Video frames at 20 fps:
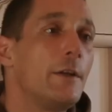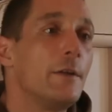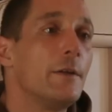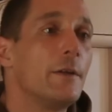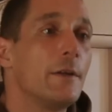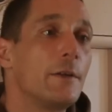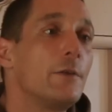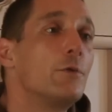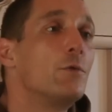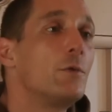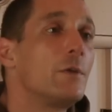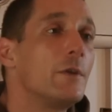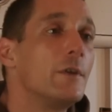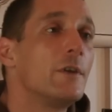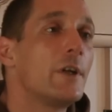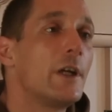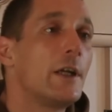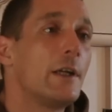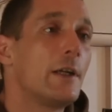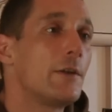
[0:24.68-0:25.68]
Der, einen
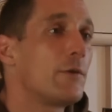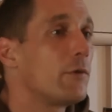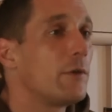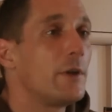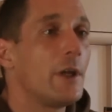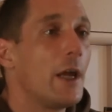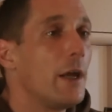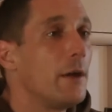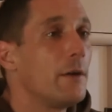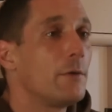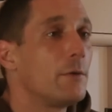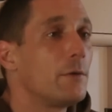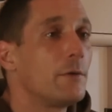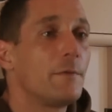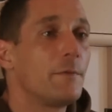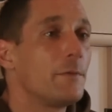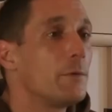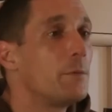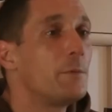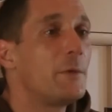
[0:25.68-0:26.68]
guten Teil, also die,
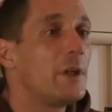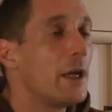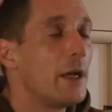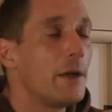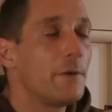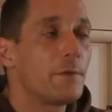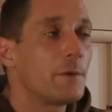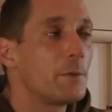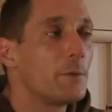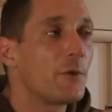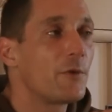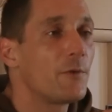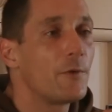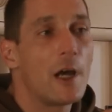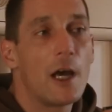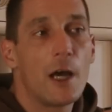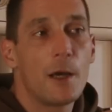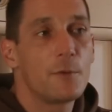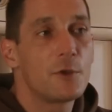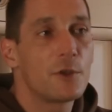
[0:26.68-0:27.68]
um die Hälfte
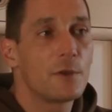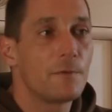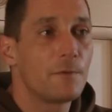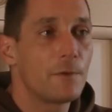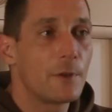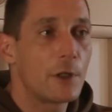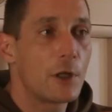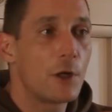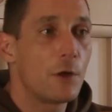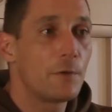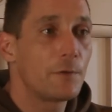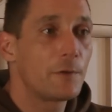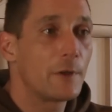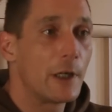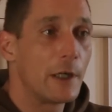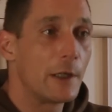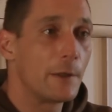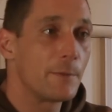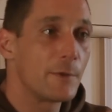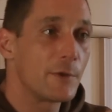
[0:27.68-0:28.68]
müssen wir abends schon
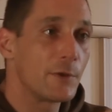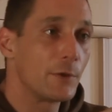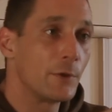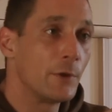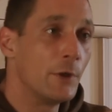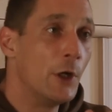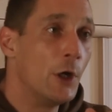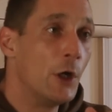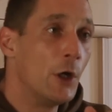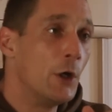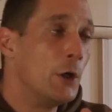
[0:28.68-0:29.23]
verkauft haben, so.